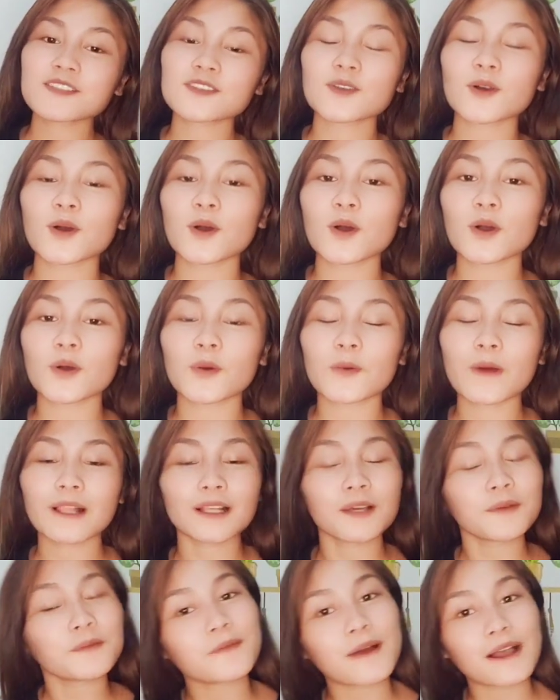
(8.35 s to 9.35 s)
So,
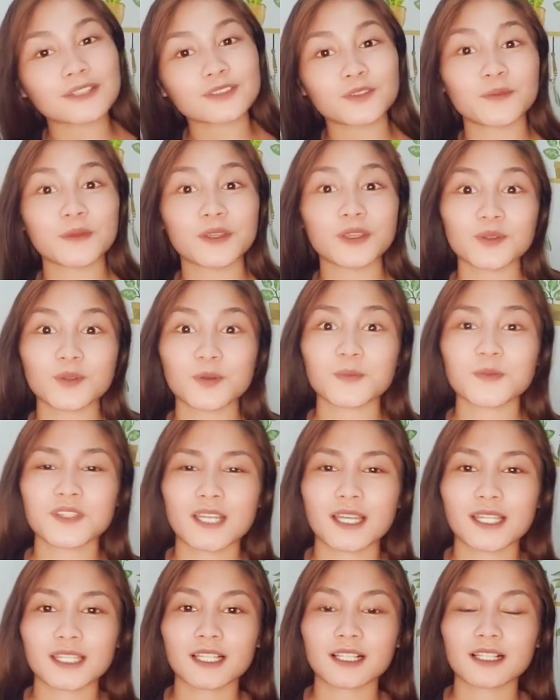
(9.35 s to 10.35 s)
welcome back to my YouTube
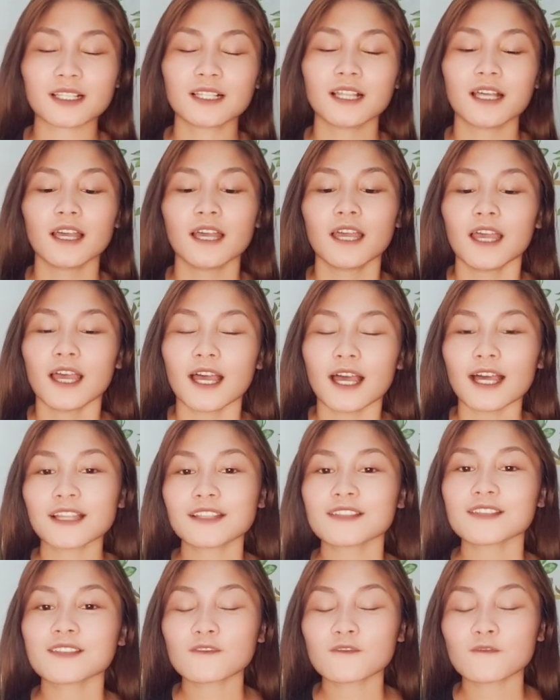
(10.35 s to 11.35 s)
channel.
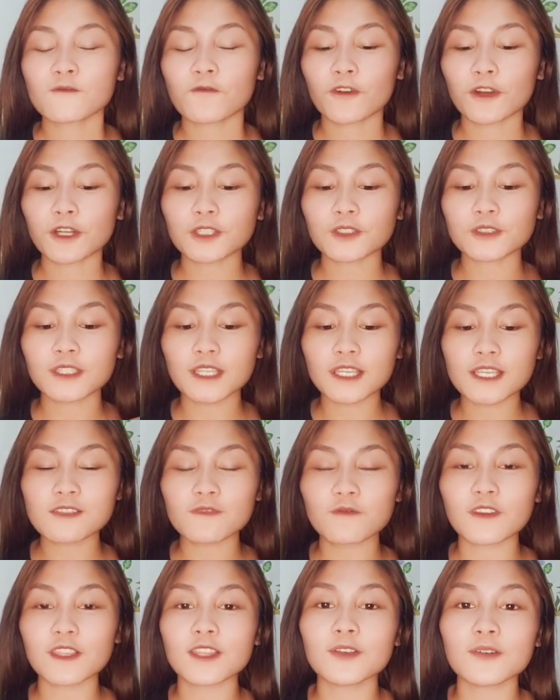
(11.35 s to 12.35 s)
And for today's
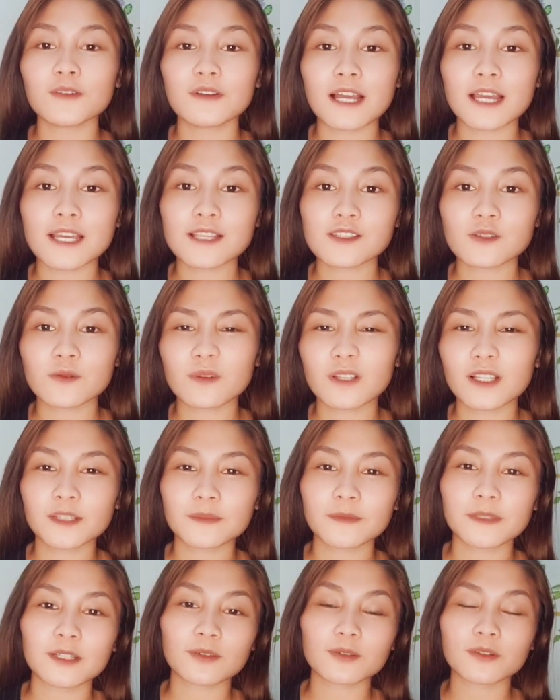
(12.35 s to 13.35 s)
video guys, so wala
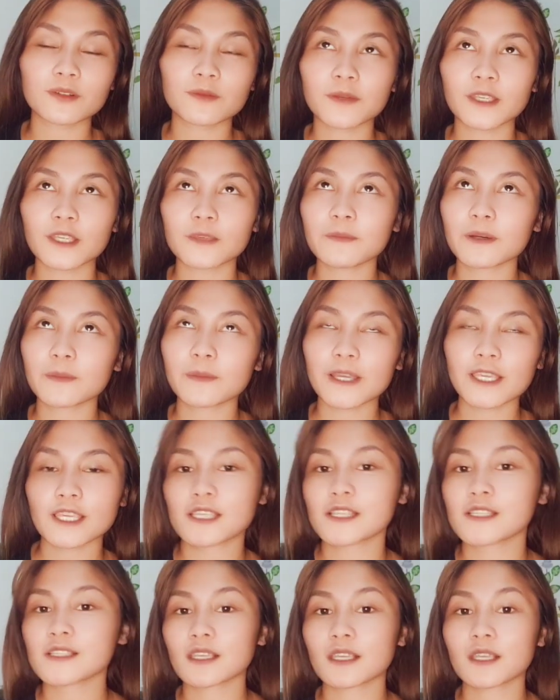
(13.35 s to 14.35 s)
naman akong ibang
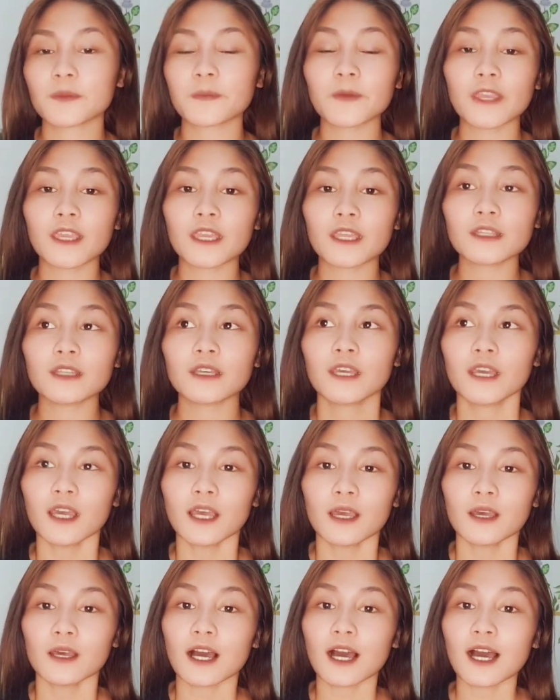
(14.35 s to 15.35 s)
maisip. And
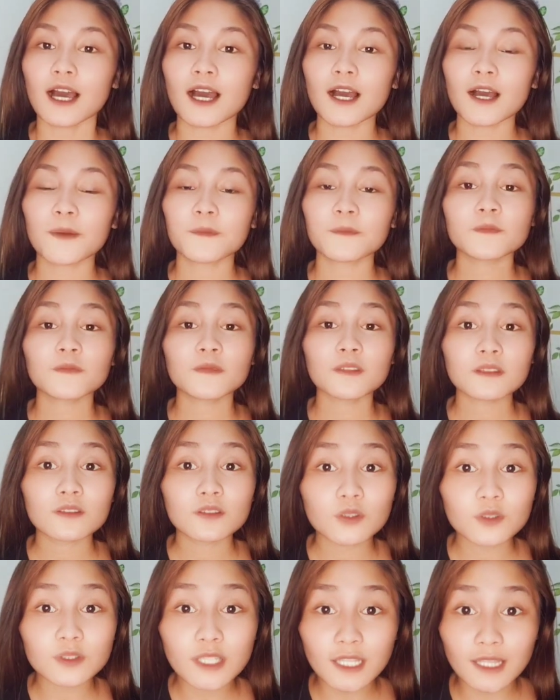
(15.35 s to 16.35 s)
um,
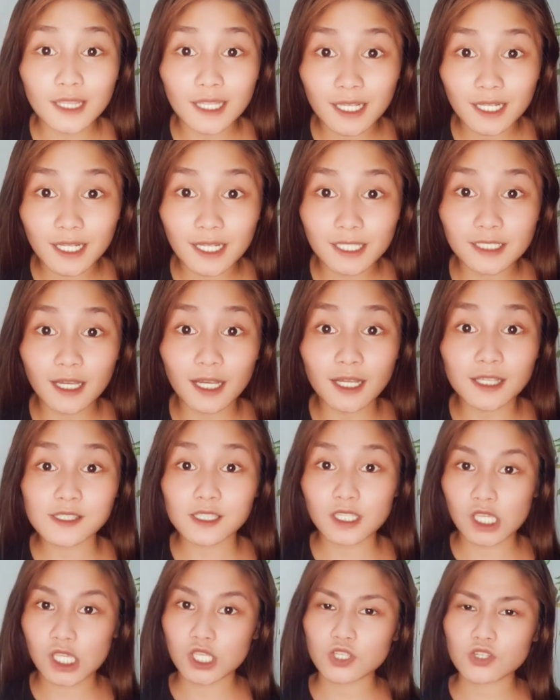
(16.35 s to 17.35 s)
today talaga
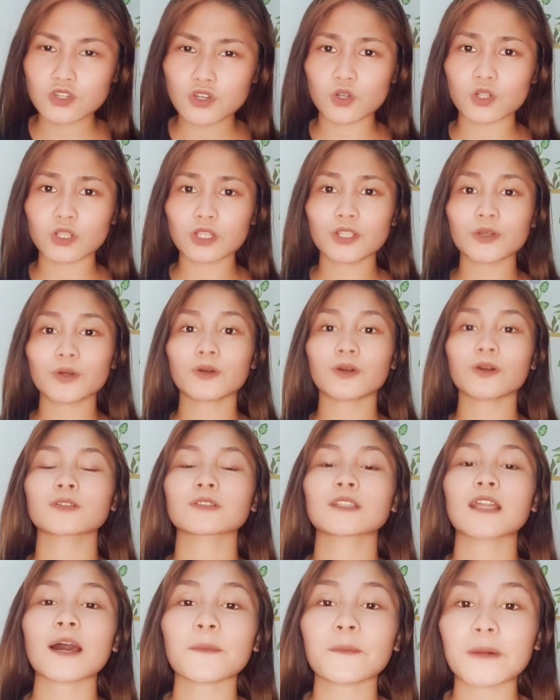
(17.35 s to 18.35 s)
nakaschedule
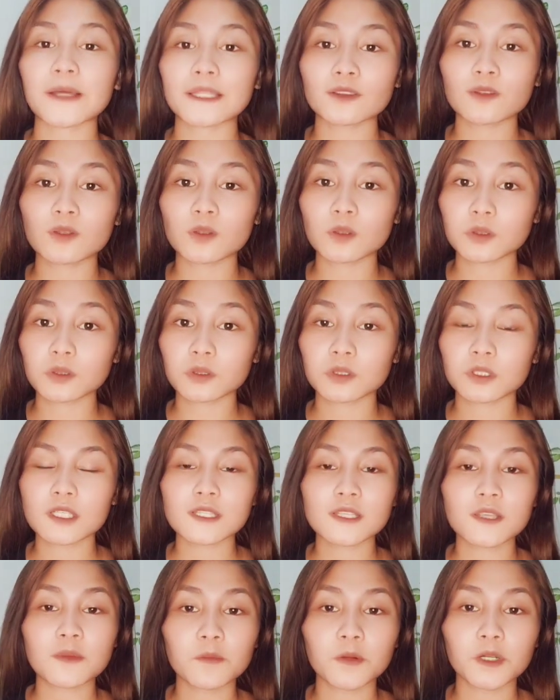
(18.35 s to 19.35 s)
yung dapat nung
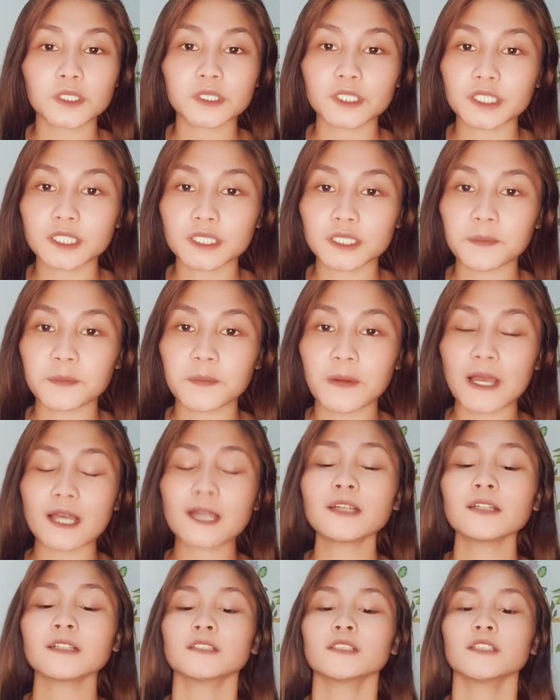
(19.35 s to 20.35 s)
December 30
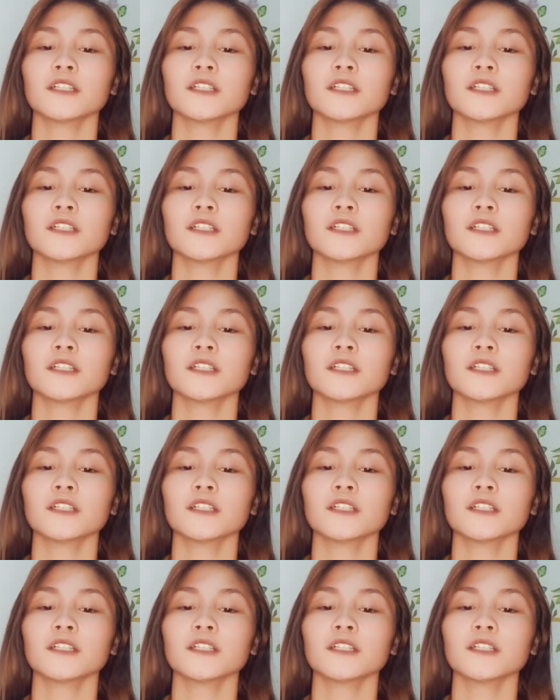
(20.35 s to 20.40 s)
pa.